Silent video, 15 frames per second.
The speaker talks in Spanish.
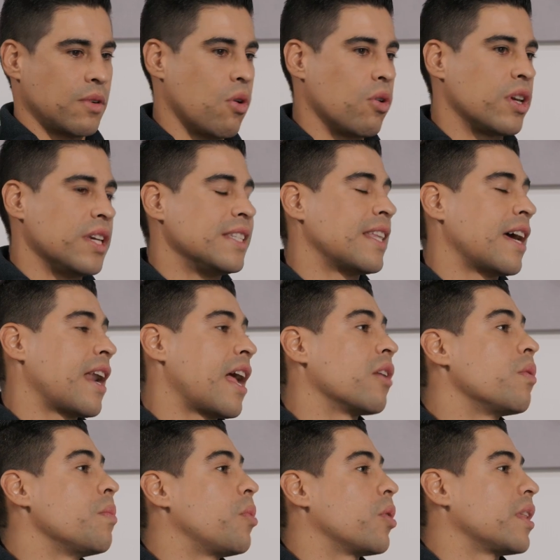conquistar
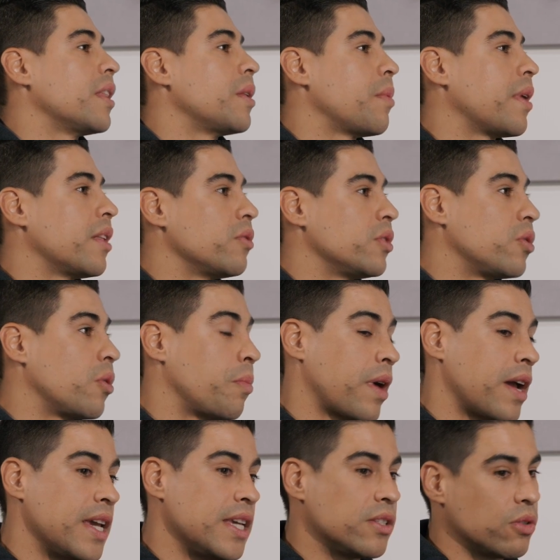algo importante para nuestro
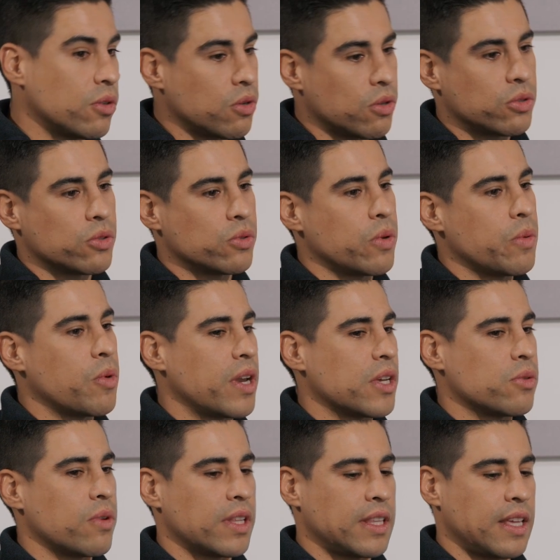país. Nosotros tuvimos la
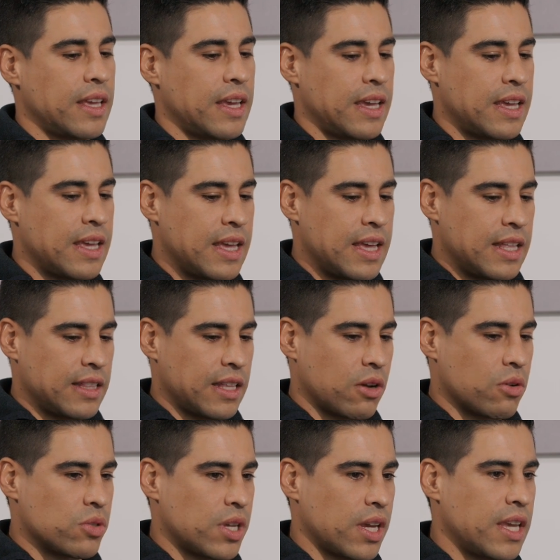suerte de,
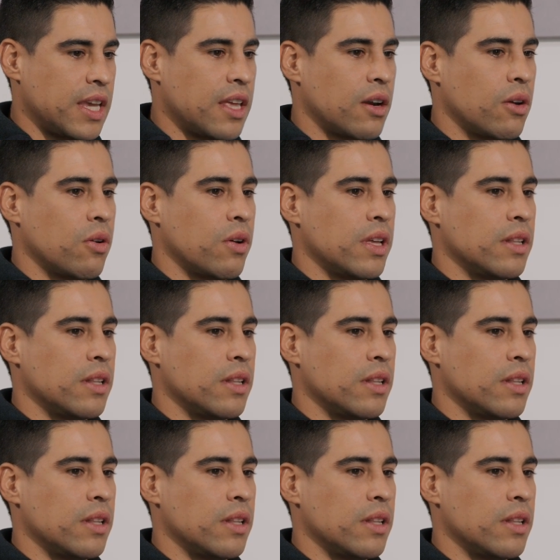conseguirlo